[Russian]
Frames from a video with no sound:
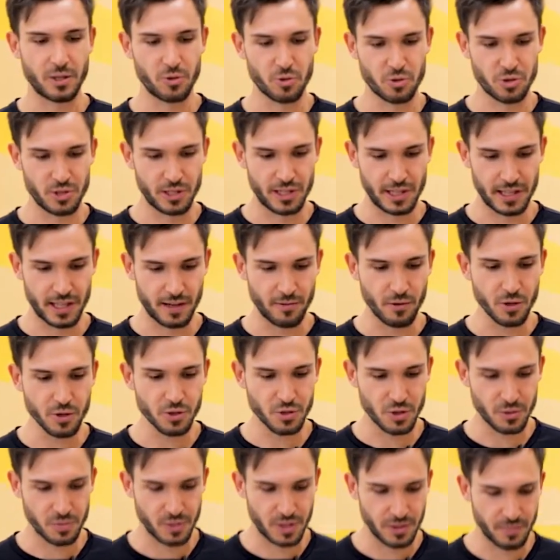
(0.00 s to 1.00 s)
нужно для того,
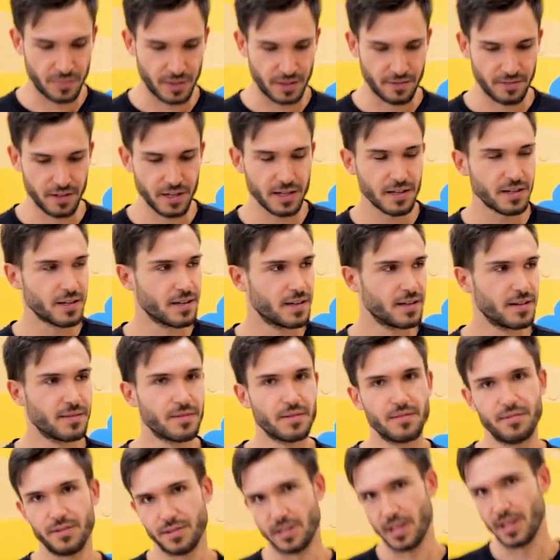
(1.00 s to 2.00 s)
чтобы ты привык
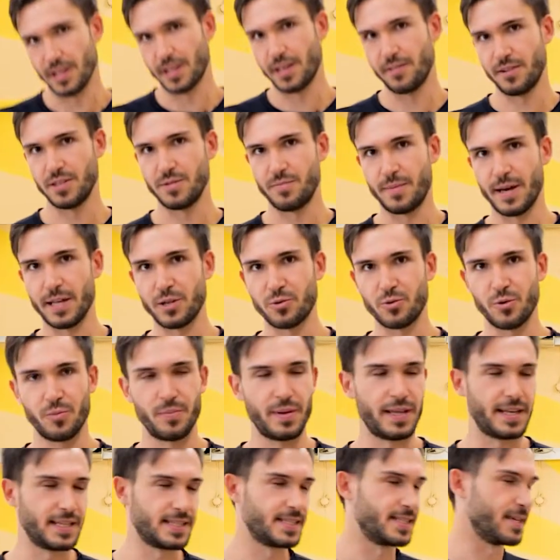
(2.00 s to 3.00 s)
выталкивать пятку
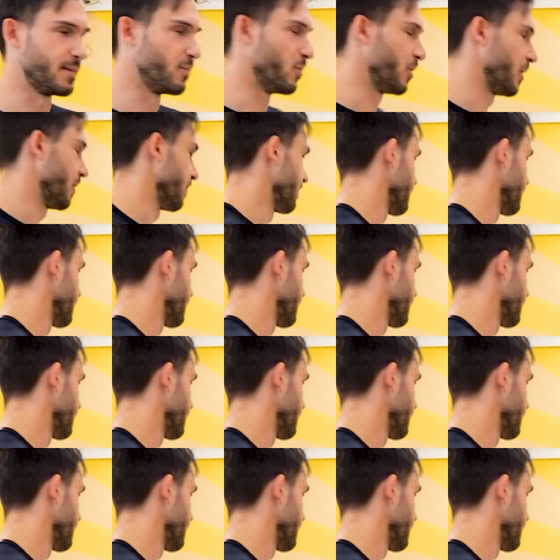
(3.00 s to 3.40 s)
перед собой.